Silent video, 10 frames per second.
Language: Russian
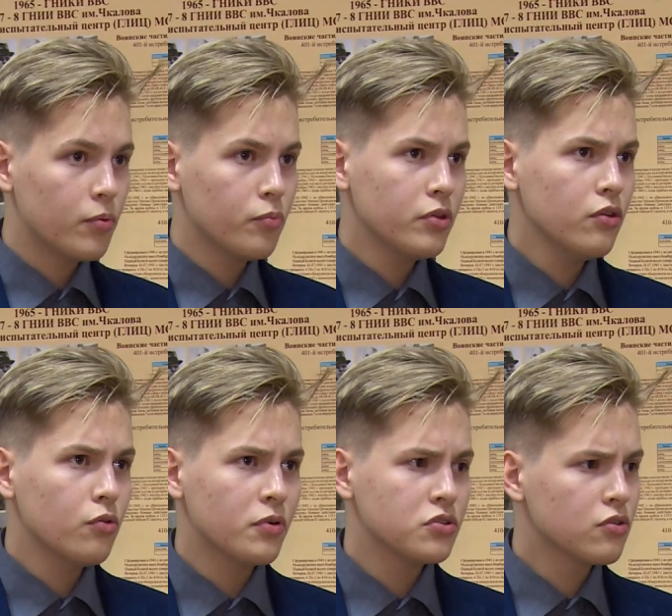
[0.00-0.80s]
По моему
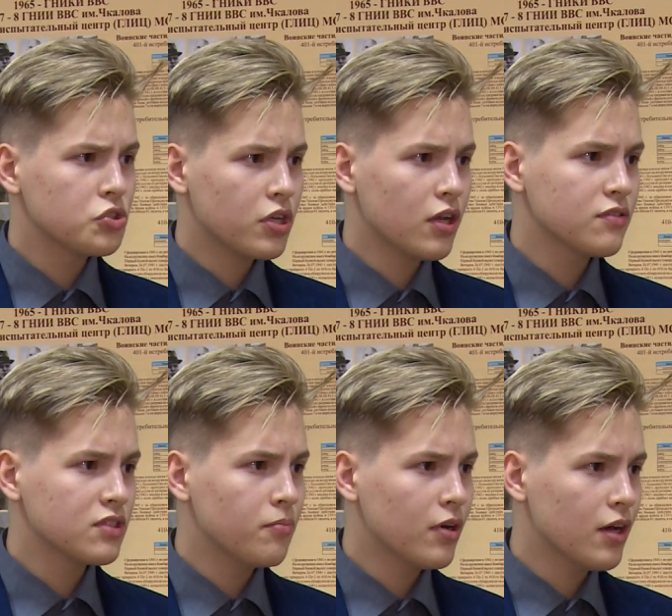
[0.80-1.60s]
мнению, поселок
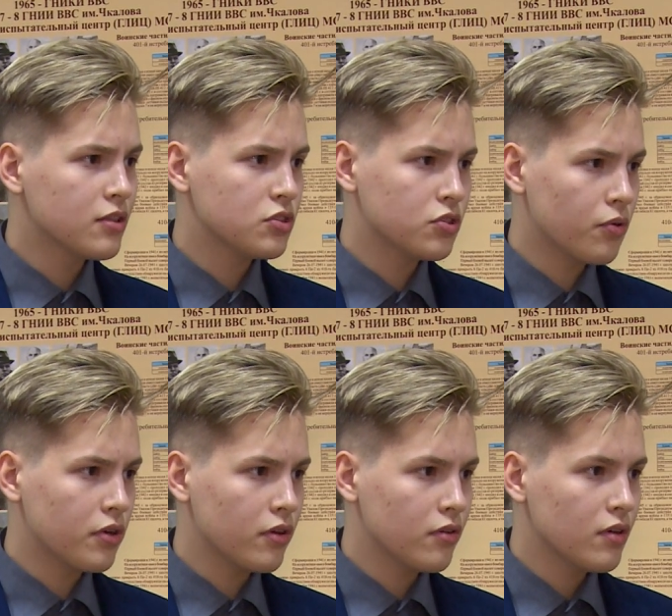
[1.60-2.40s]
Чкаловский богат
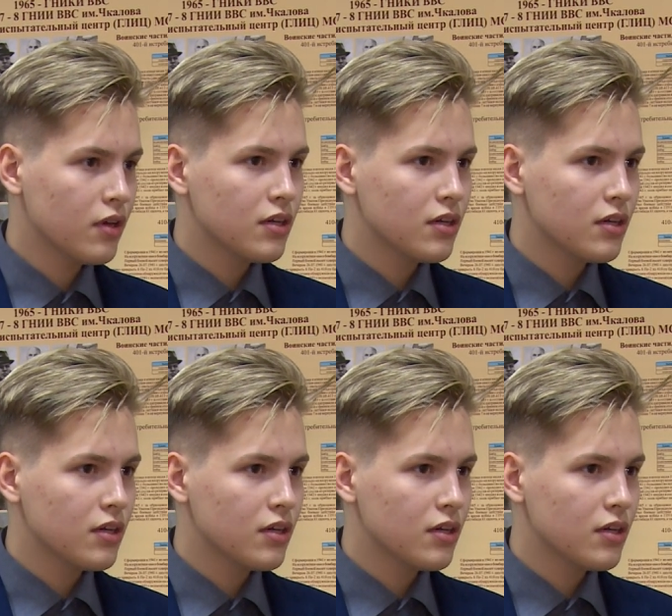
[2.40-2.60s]
историей.